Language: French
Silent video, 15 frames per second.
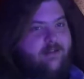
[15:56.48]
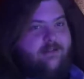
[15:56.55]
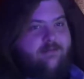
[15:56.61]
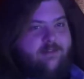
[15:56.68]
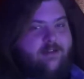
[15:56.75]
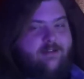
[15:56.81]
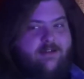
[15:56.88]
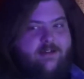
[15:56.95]
oui,
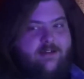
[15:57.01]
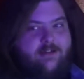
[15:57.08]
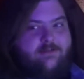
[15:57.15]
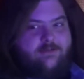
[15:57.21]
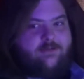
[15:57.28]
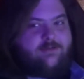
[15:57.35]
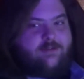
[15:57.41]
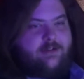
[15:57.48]
oui. Euh,
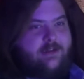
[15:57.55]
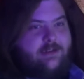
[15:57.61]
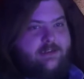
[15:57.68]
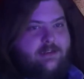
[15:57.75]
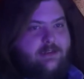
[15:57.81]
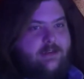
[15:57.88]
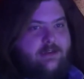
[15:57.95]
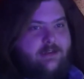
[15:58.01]

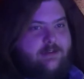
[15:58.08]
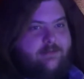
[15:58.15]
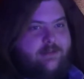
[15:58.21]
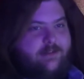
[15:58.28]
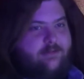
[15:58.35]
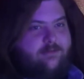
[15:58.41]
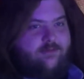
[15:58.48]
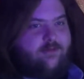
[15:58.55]
euh,
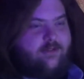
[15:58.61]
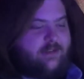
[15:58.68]
toujours.